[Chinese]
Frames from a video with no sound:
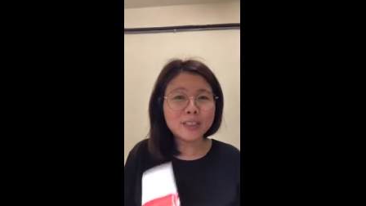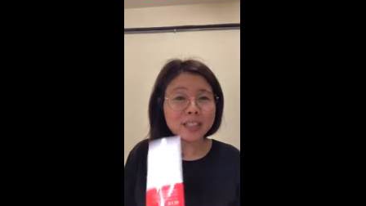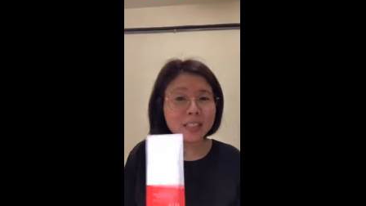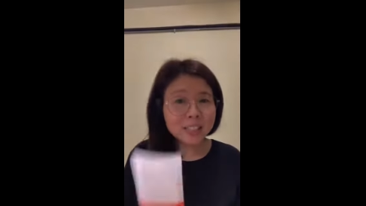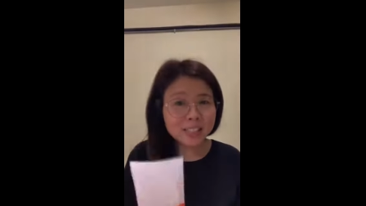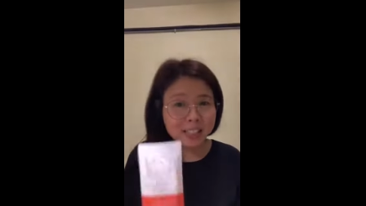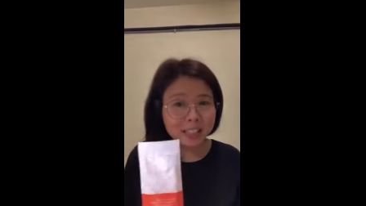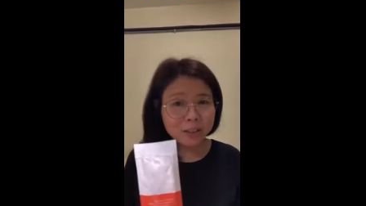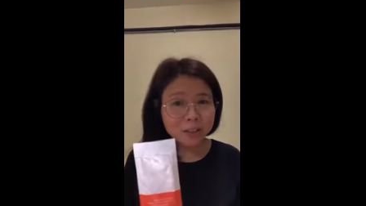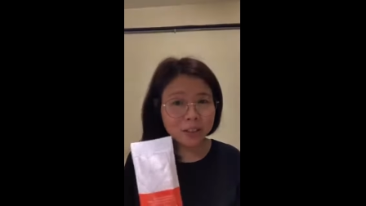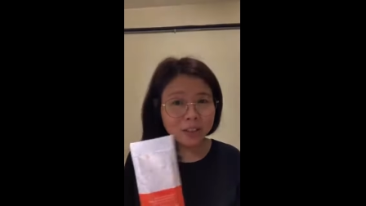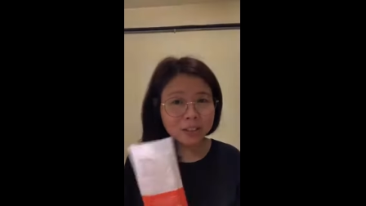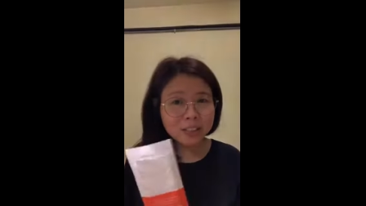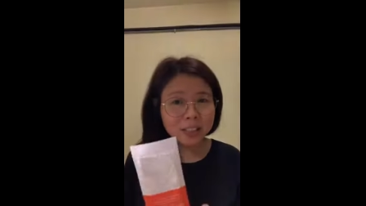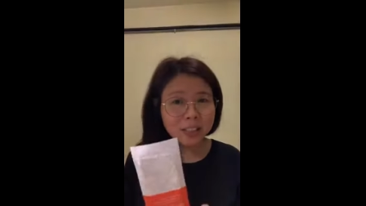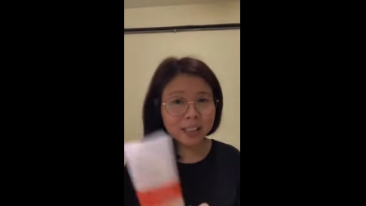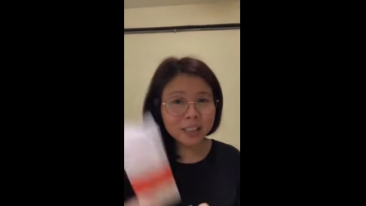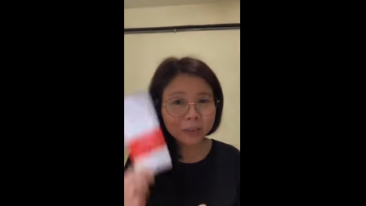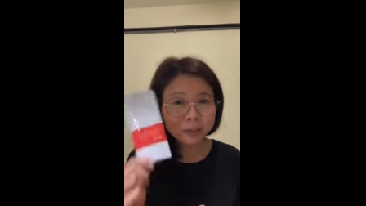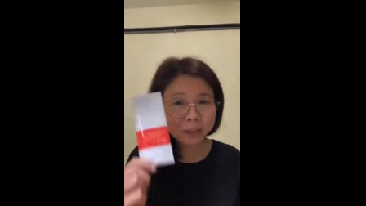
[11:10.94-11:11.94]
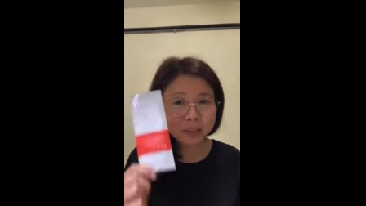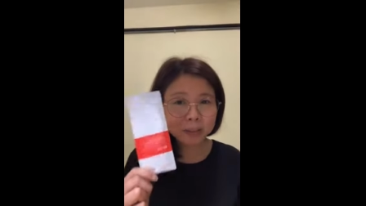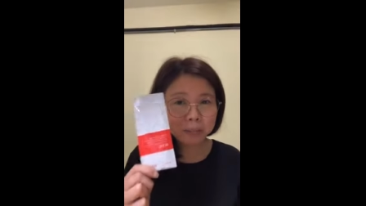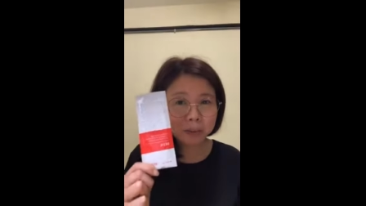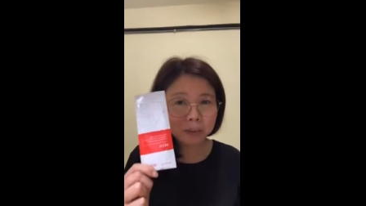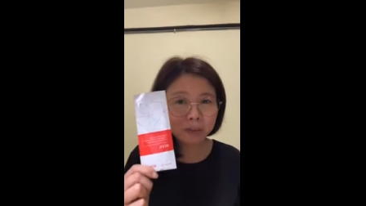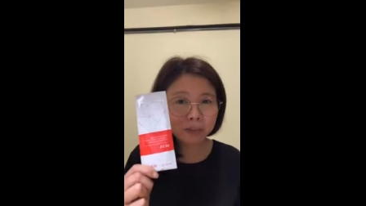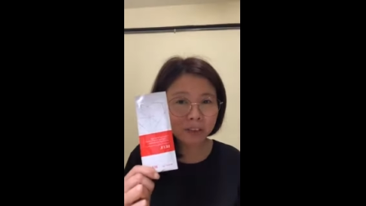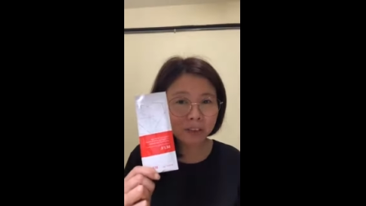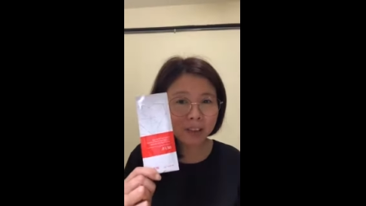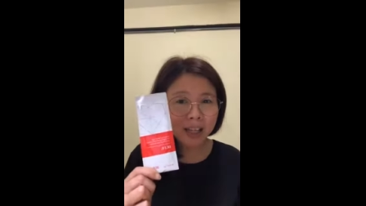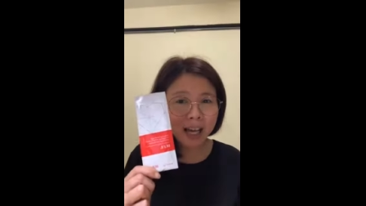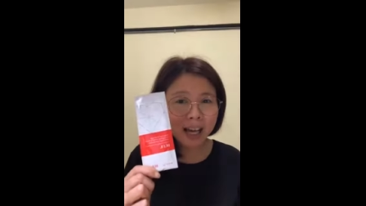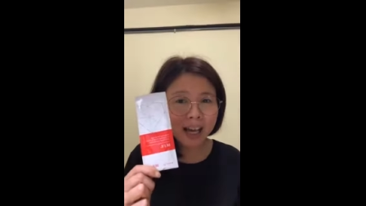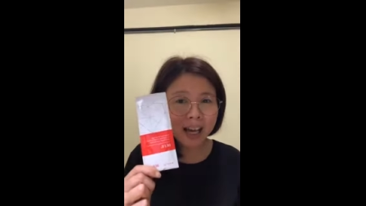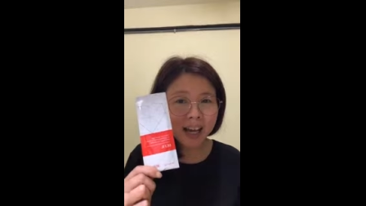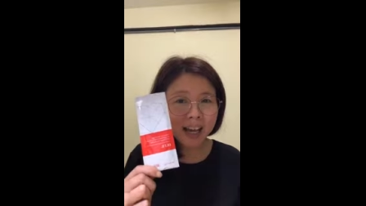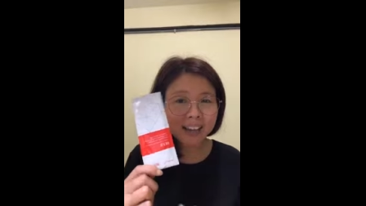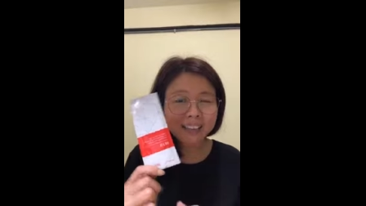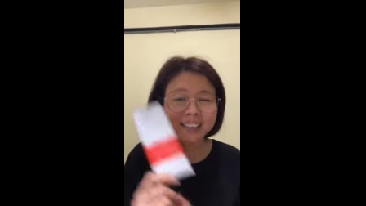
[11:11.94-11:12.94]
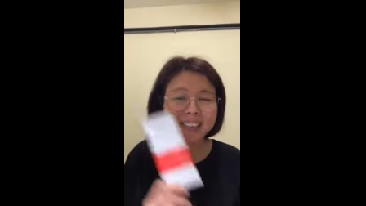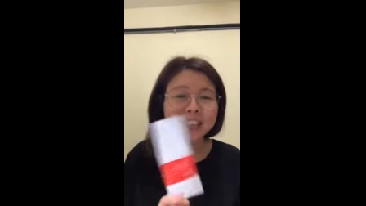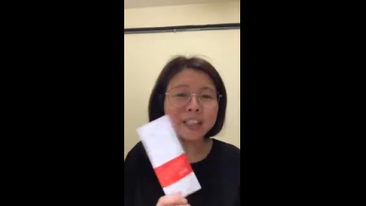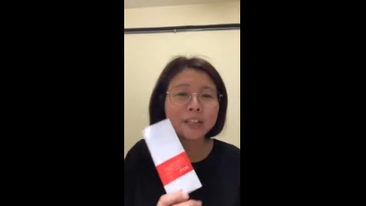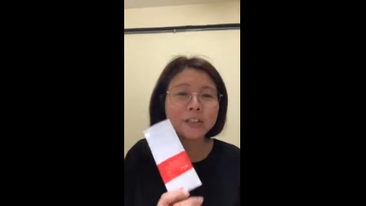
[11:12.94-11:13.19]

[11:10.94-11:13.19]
我现在就要去喝我的 b e f i l 啦，